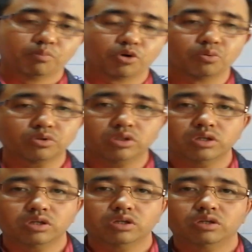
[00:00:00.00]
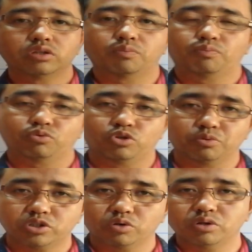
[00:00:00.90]
পরবর্তী যে
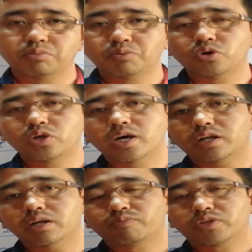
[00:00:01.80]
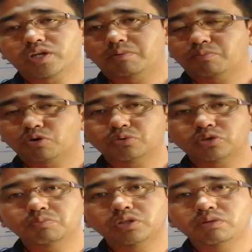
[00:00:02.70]
সমস্যাগুলি বিভিন্ন ইয়ারে আমরা পরবর্তী
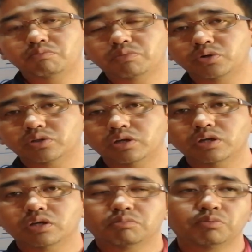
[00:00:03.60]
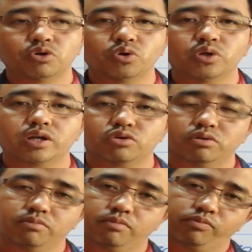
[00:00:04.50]
ভিডিওতে বিভিন্ন ইয়ারের
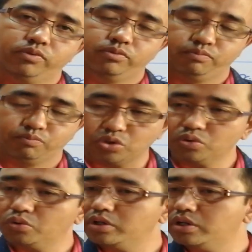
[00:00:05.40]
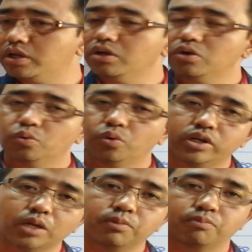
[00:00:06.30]
প্রশ্নগুলি নিয়ে ওই
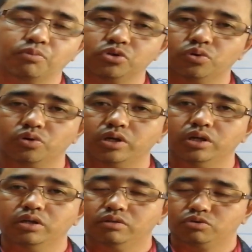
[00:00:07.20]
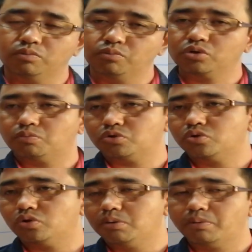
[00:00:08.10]
টাইপের প্রশ্নগুলি সম্পর্কিত
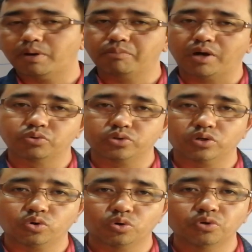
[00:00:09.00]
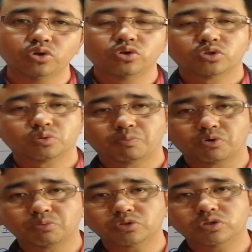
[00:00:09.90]
প্রশ্নগুলি এভাবে আমরা আলোচনা করব তবে
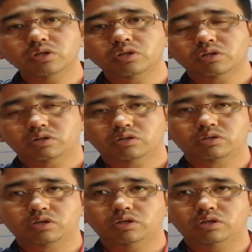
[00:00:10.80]
পরবর্তী যে